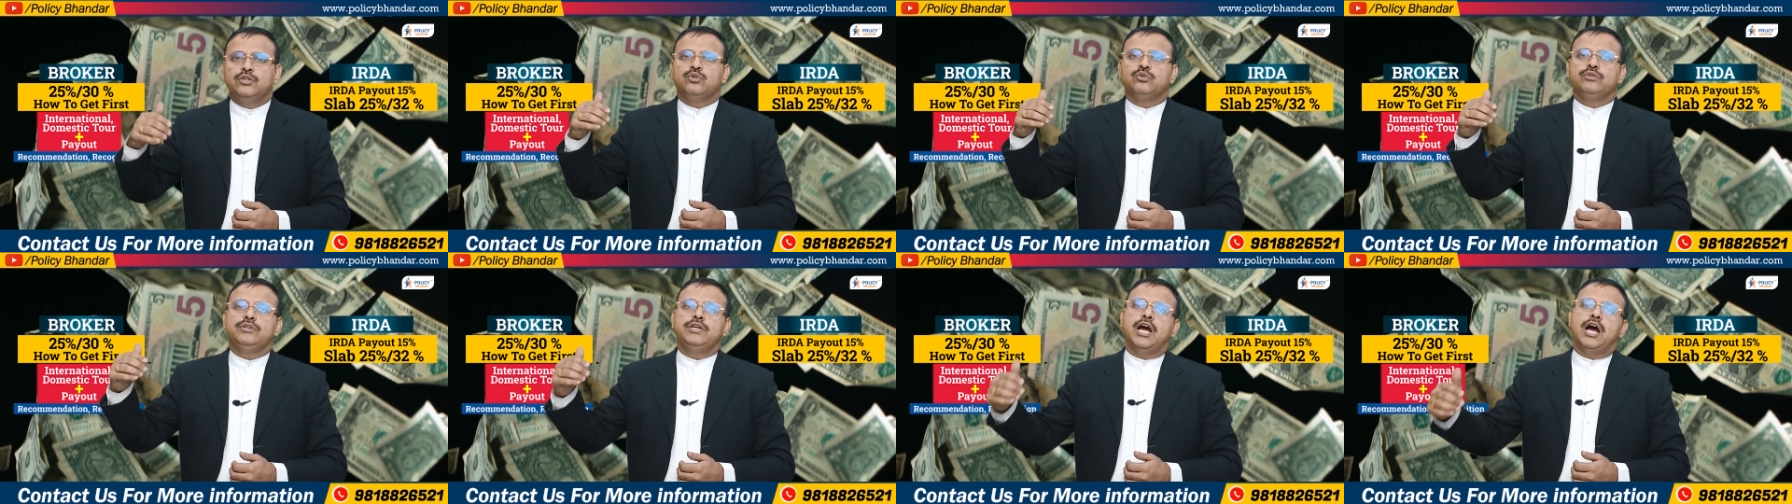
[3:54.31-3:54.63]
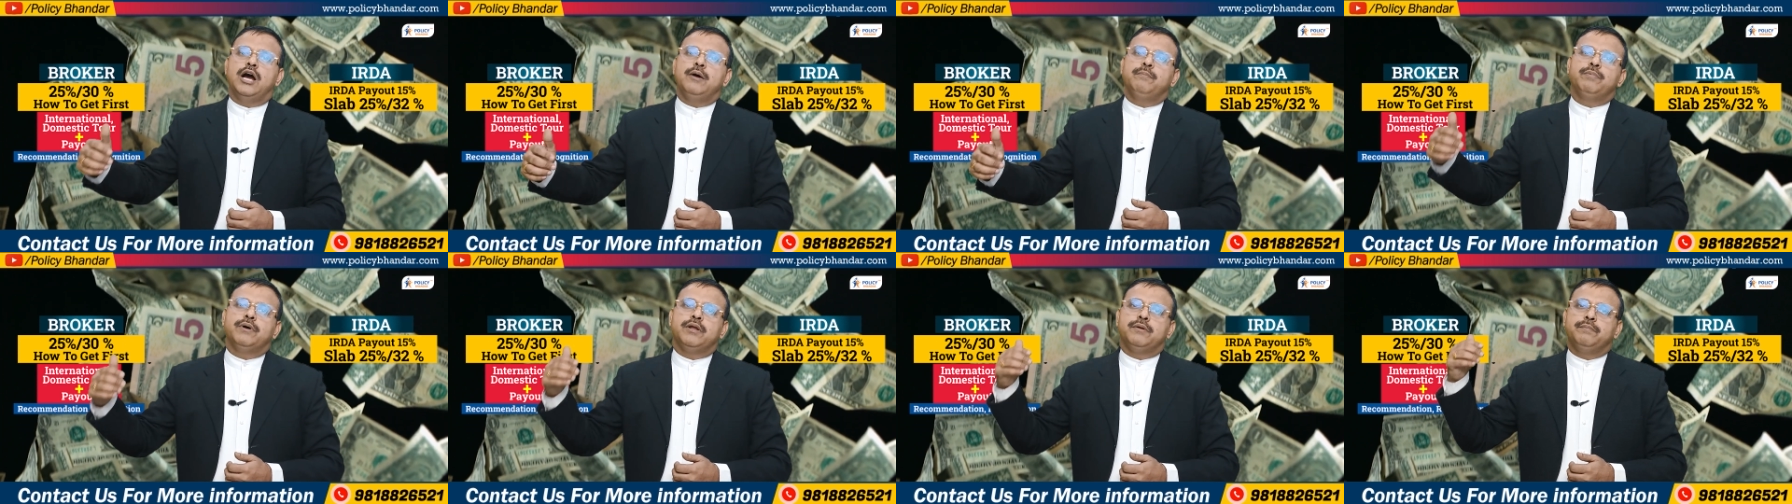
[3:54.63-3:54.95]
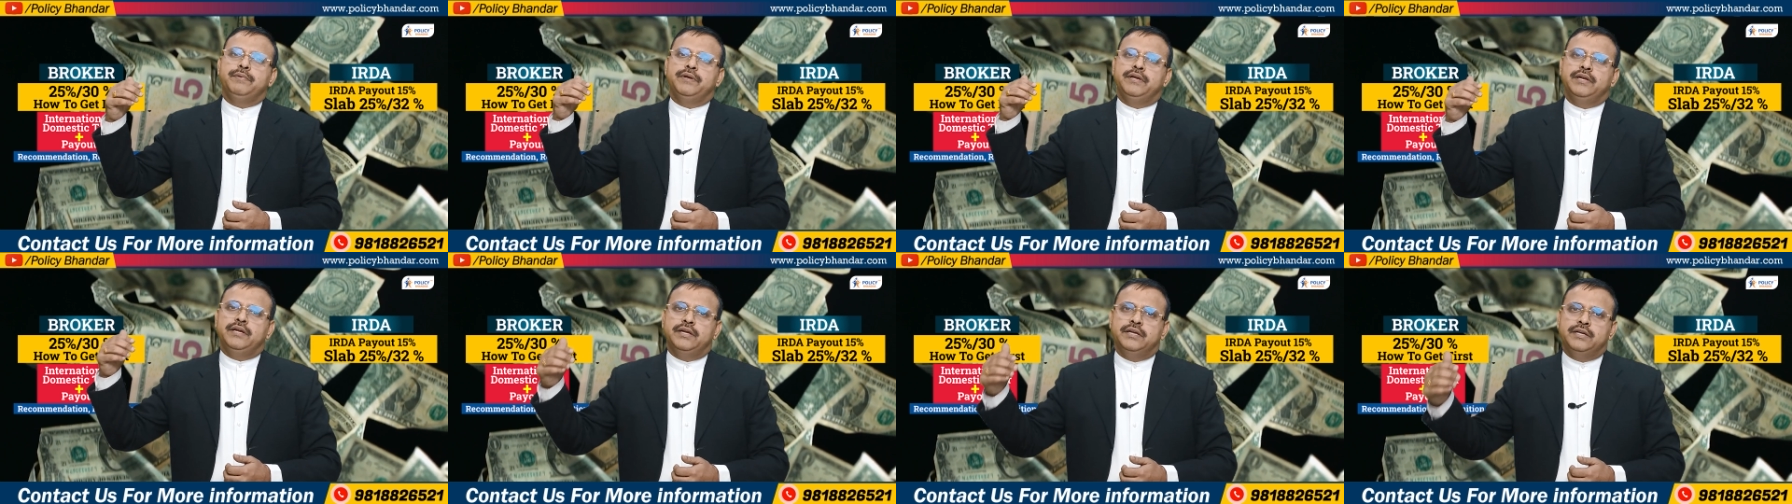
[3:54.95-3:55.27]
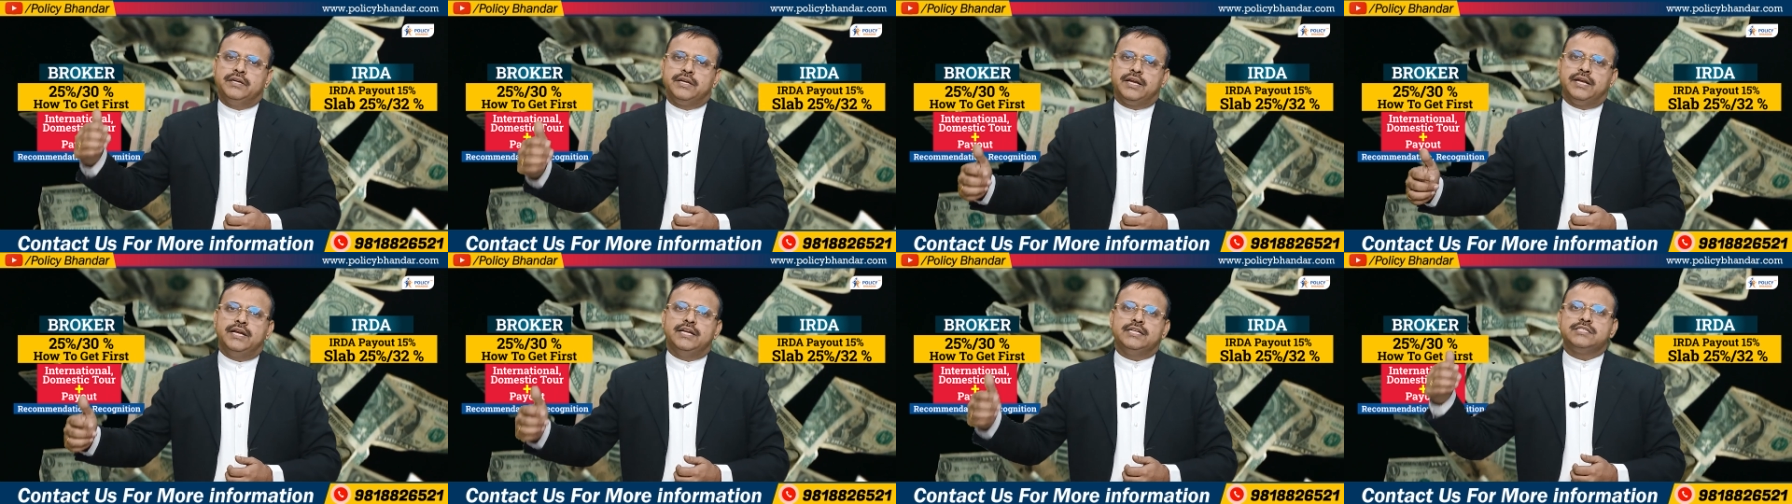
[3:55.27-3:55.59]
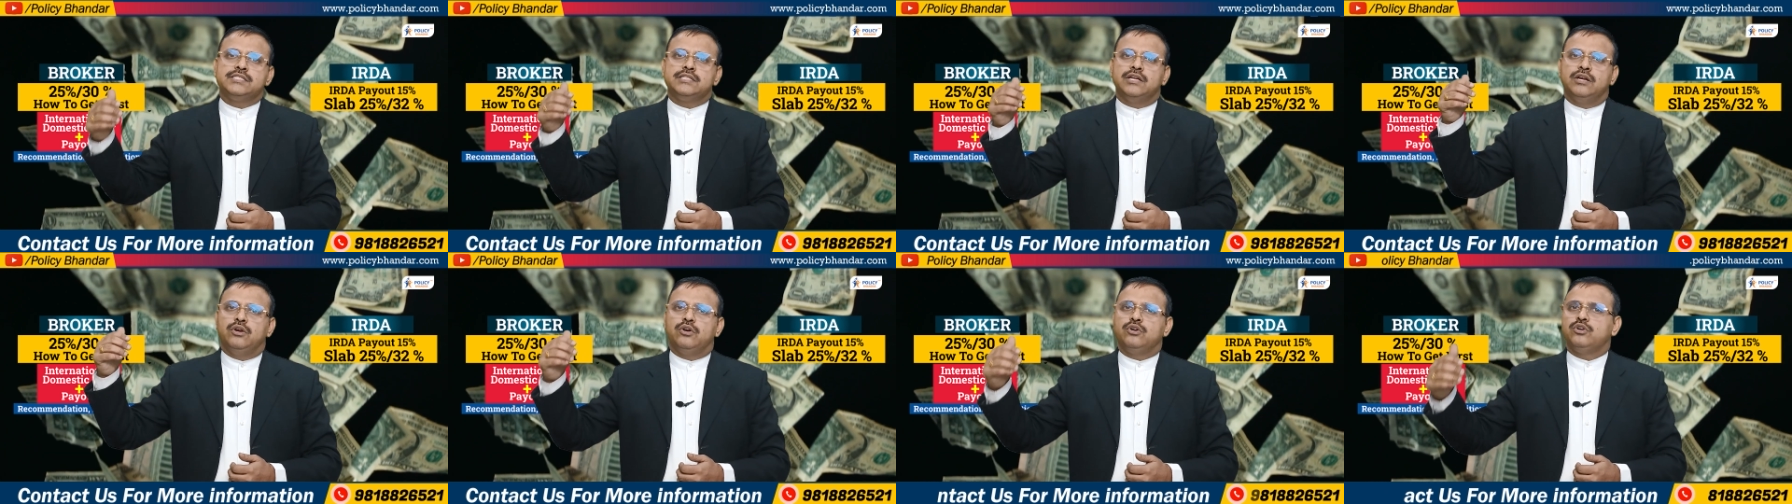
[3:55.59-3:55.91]
तो यहाँ पर भी
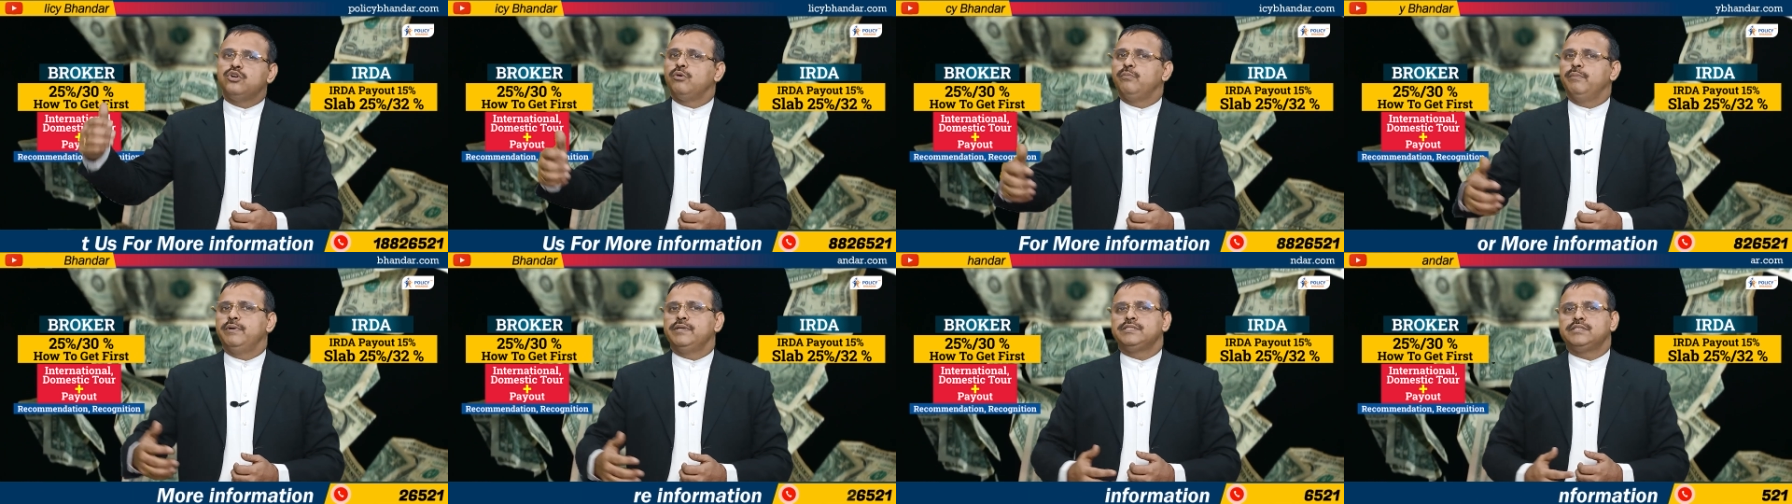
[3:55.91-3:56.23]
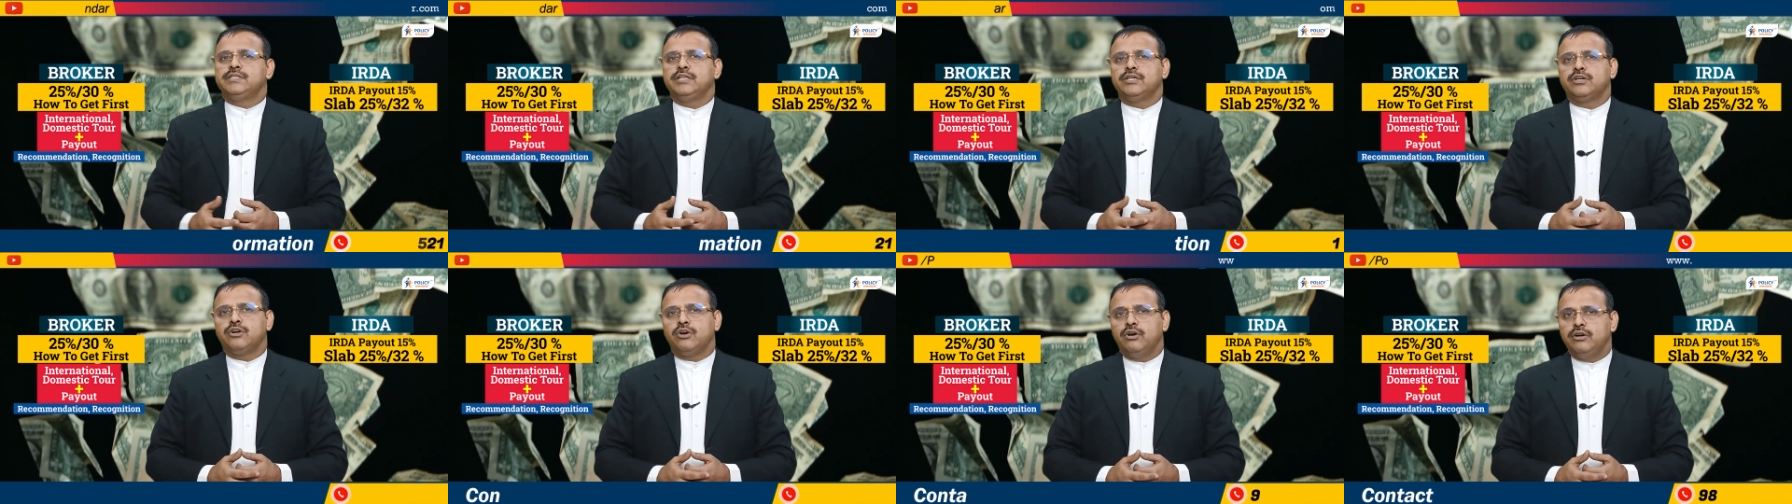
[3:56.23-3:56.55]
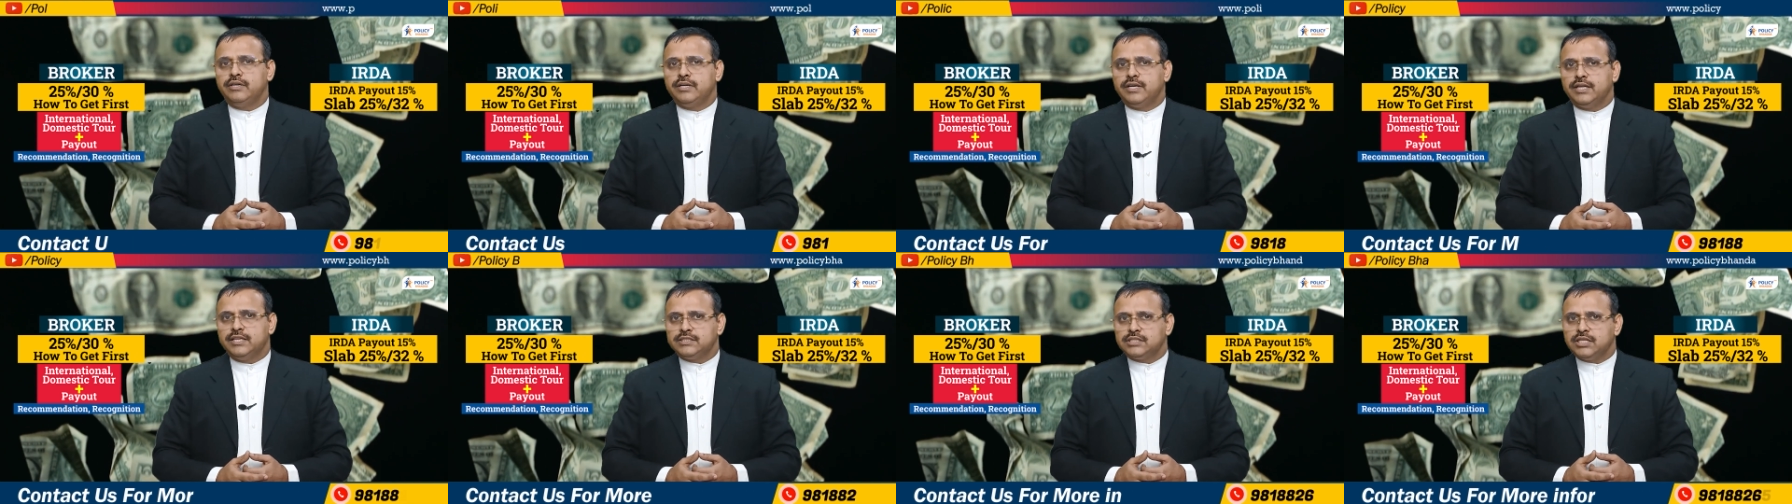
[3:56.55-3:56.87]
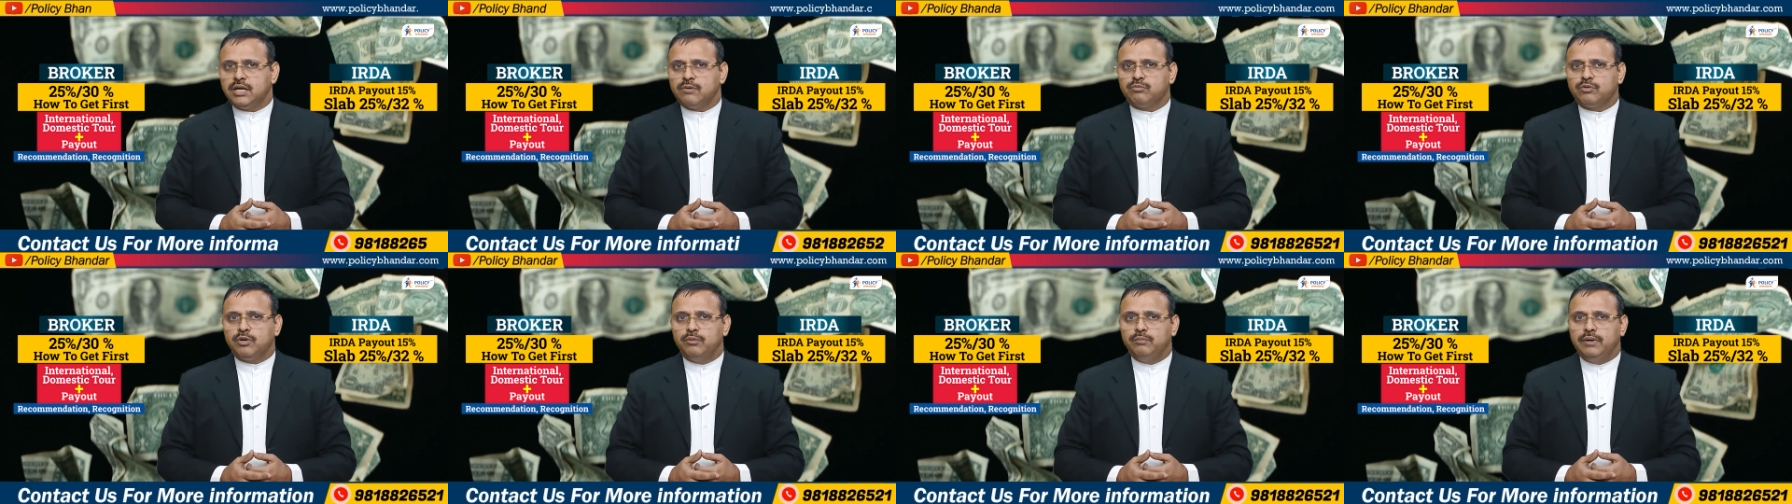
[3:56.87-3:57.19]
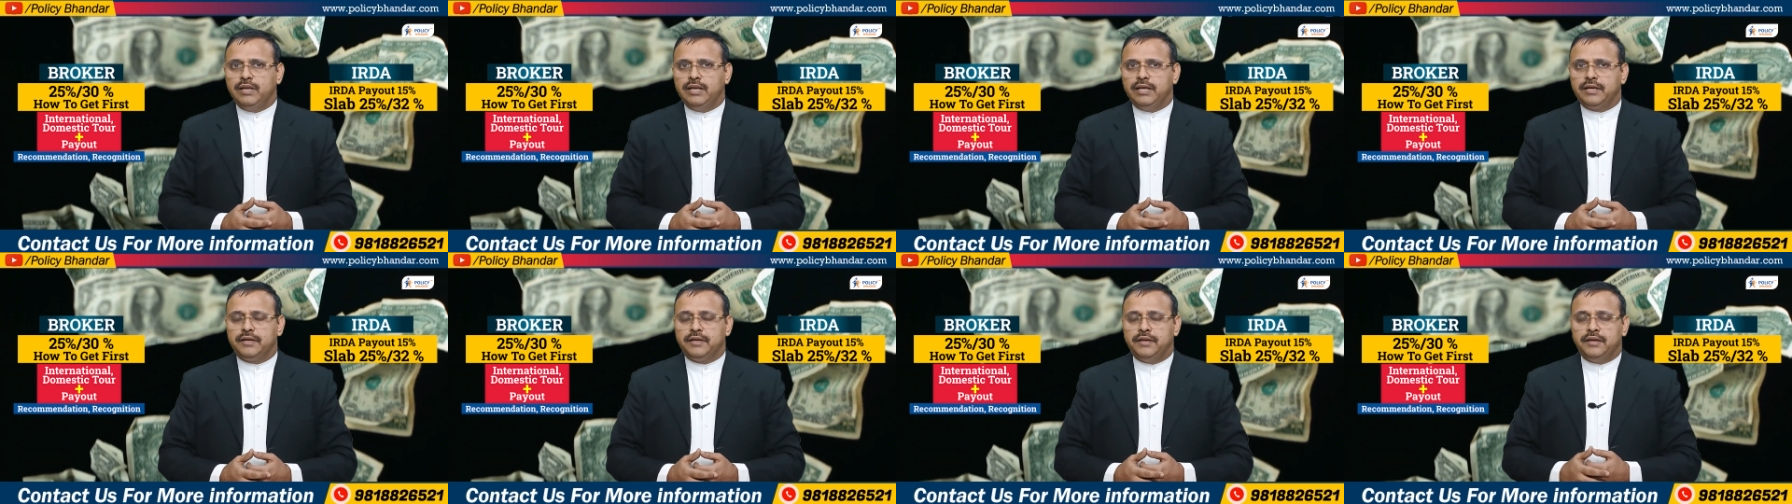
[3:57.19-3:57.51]
इंटरनेशनल और डोमेस्टिक कॉन्टेस्ट आपको
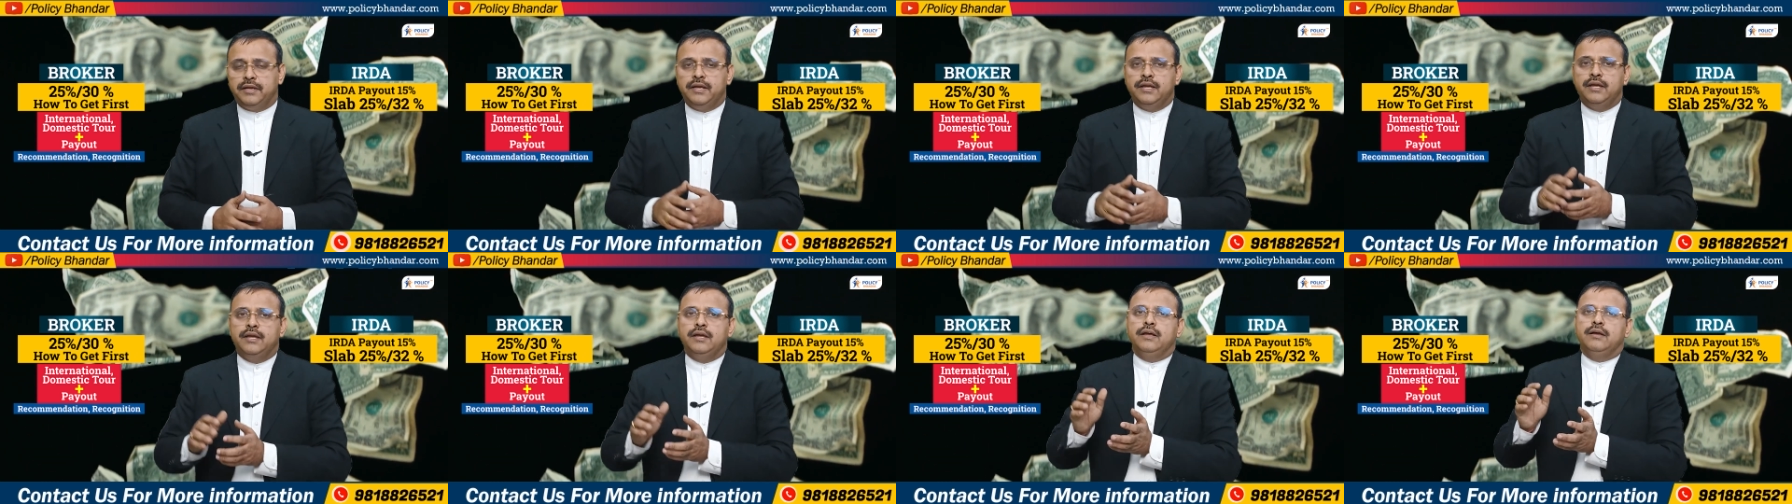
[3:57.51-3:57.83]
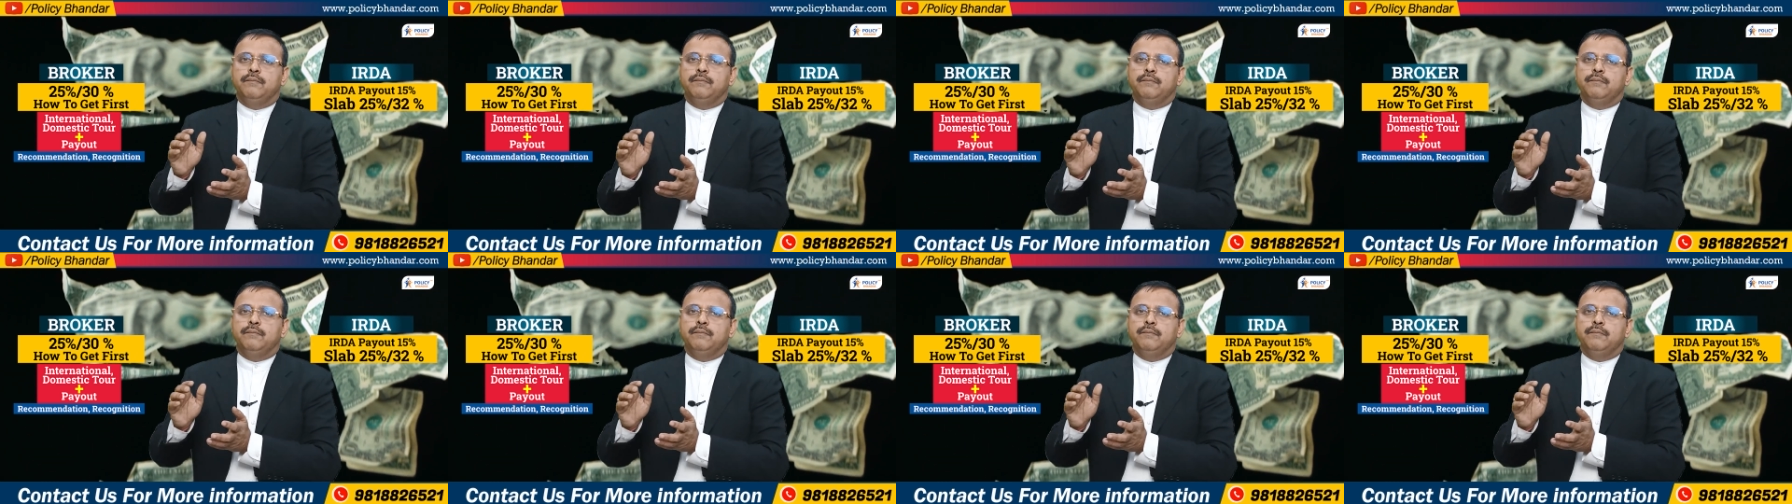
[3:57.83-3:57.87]
मिलेंगे